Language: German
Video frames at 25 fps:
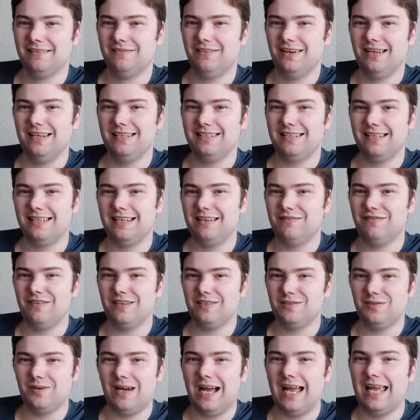weil es halt
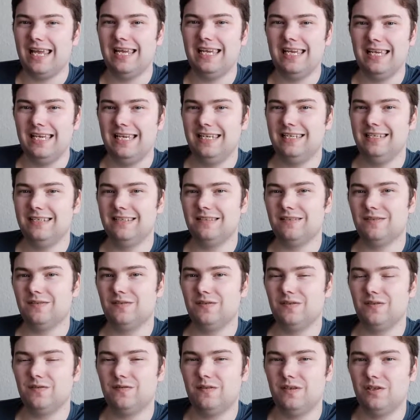einfach so eingängig ist
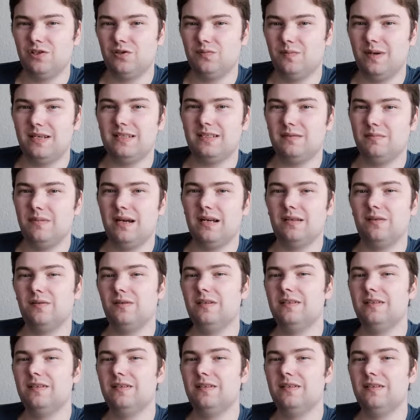und so viel Spaß macht.